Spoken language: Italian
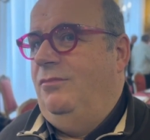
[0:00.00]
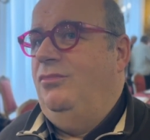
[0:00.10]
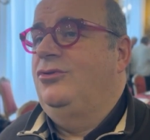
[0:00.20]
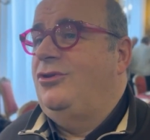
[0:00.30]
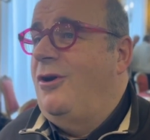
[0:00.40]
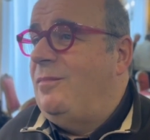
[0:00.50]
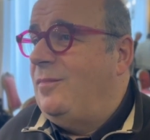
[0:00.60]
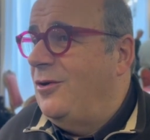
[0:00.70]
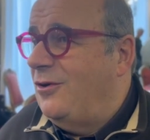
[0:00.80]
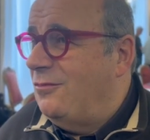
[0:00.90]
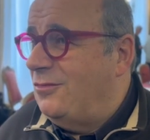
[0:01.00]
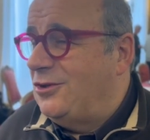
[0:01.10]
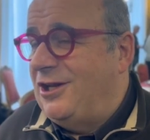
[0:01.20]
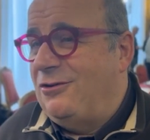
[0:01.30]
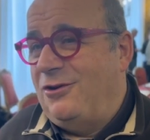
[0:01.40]
purtroppo è un
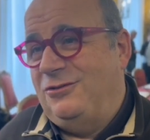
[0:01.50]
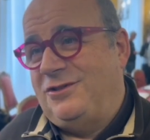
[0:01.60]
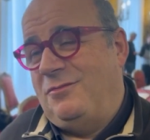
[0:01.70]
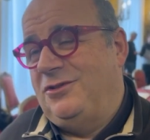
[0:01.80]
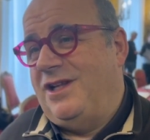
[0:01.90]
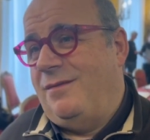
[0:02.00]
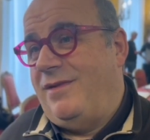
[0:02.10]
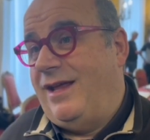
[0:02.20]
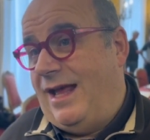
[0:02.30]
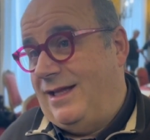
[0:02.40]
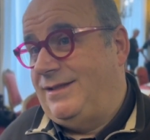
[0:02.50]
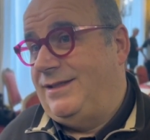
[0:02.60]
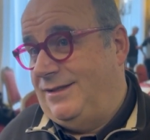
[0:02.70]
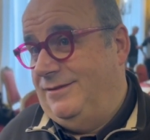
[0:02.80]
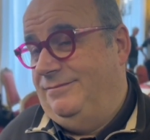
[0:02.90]
modello che non tramonterà mai,
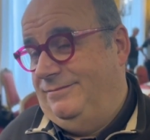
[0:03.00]
anzi